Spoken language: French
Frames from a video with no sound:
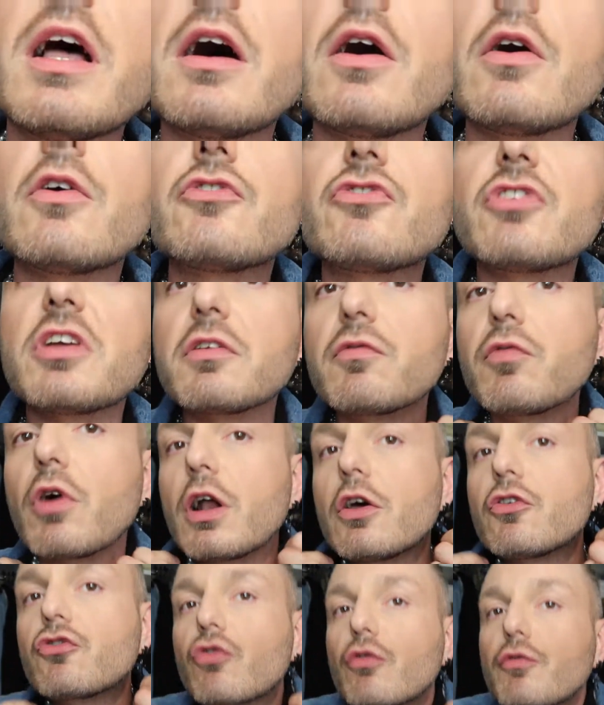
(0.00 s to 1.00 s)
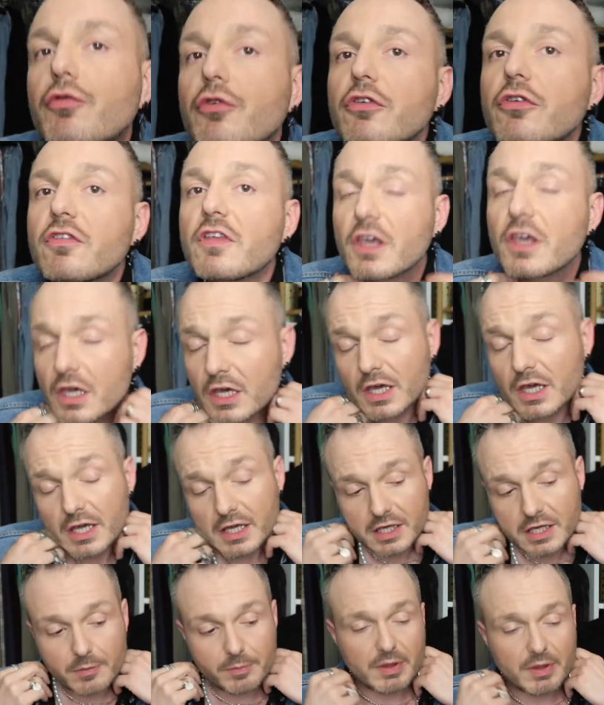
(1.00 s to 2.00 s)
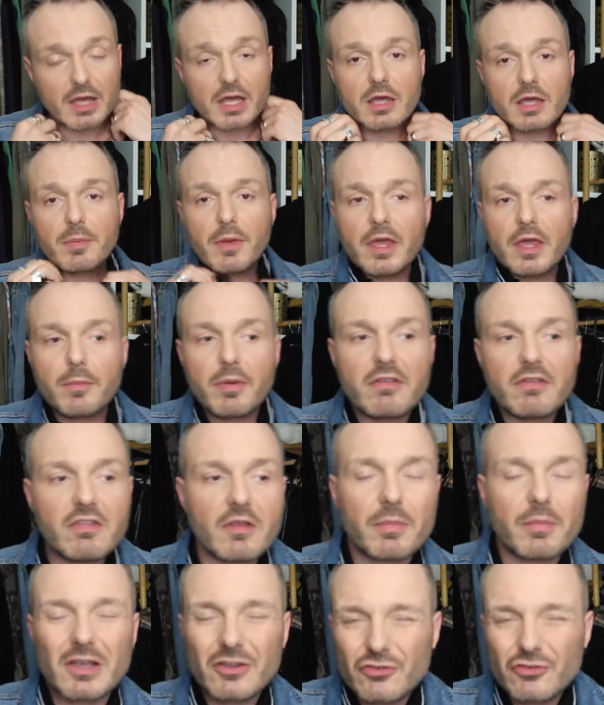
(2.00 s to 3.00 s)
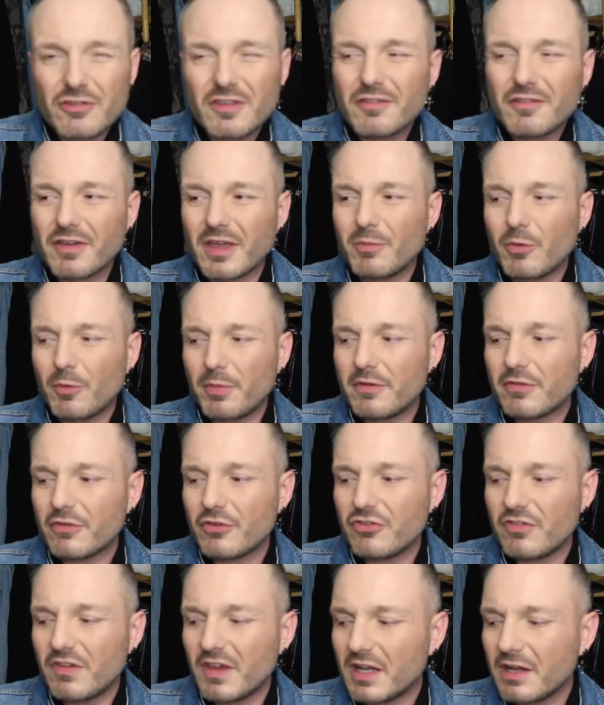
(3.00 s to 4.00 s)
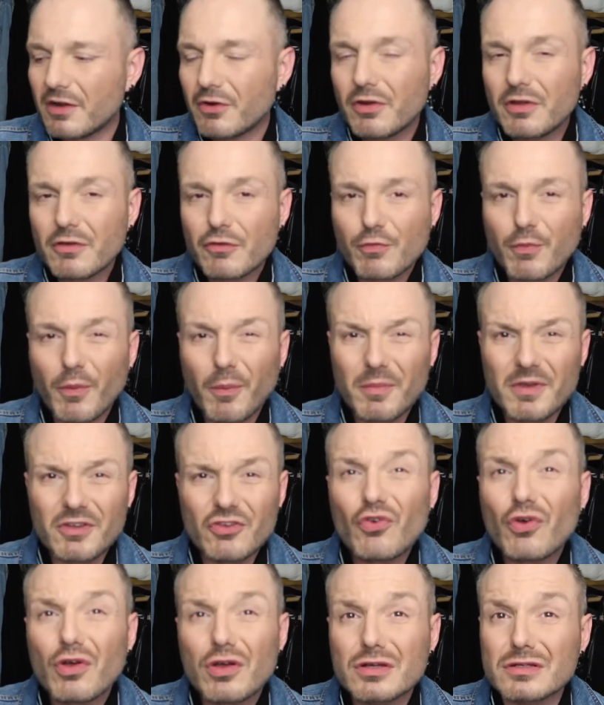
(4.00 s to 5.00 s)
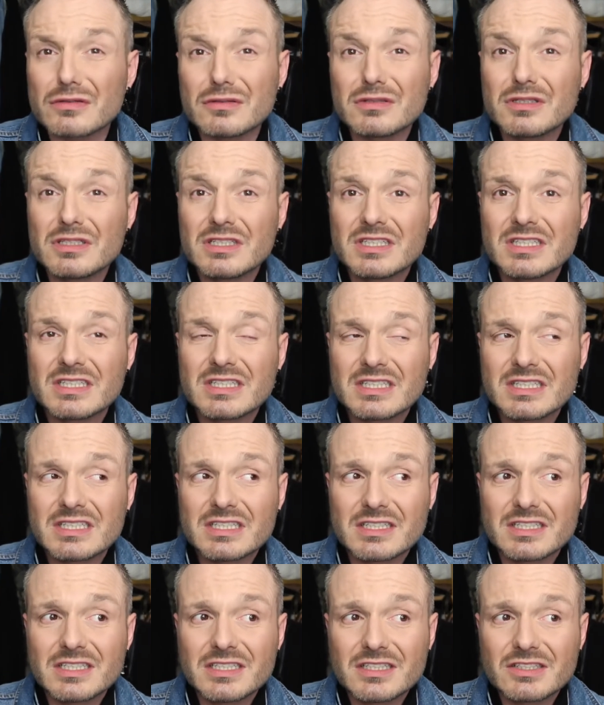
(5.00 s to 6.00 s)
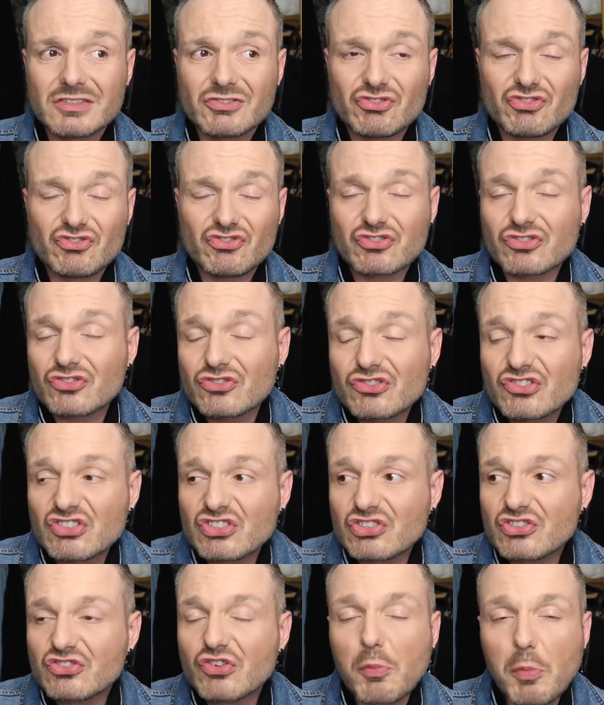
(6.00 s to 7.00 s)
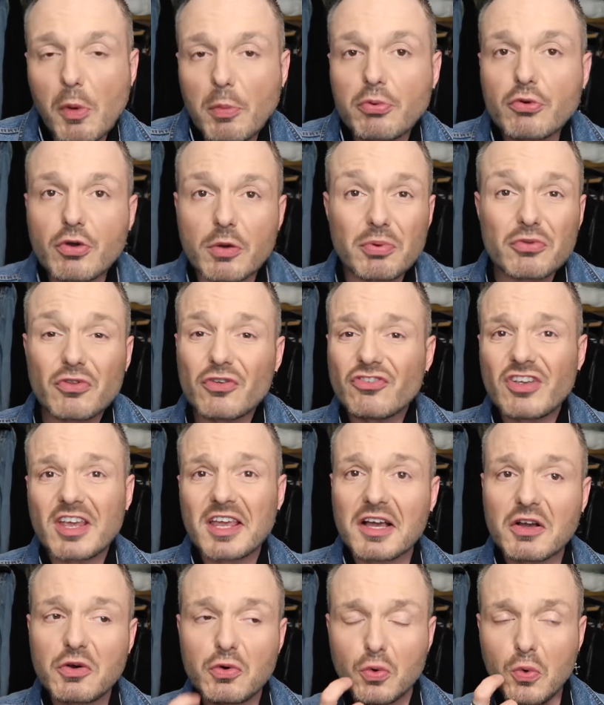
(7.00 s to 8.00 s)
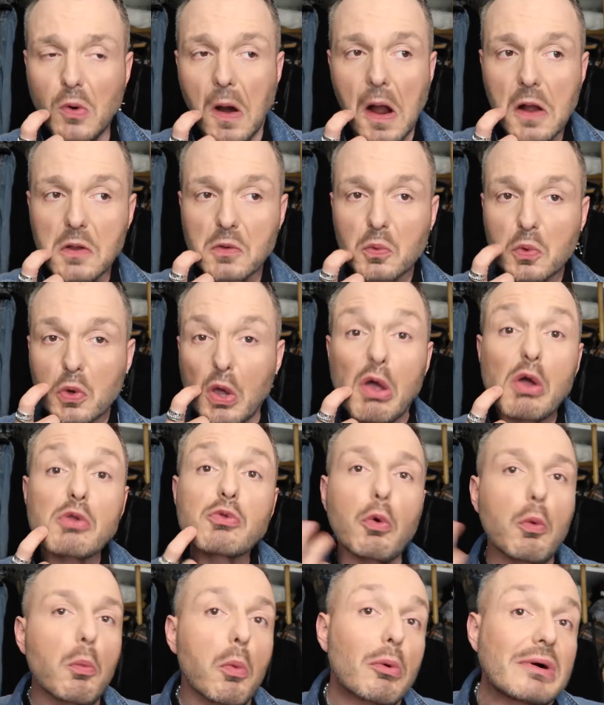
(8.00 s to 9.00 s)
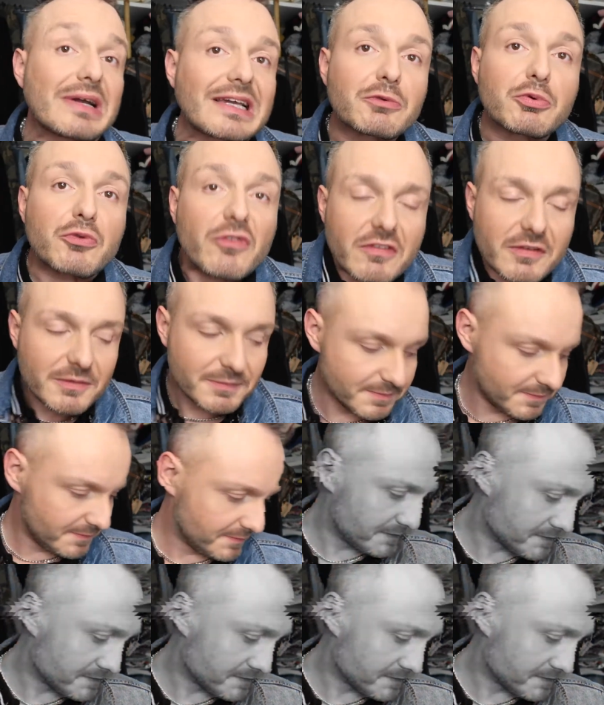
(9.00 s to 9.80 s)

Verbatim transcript: là en chaîne. Voilà, je trouve que c'est hyper, hyper, hyper sympa. Je sais vraiment pas ce que je vais avec les colliers en ce moment, mais genre, euh, j'en peux plus quoi. Pourtant, j'ai qu'un coup, hein, donc, euh, donc bon, écoute.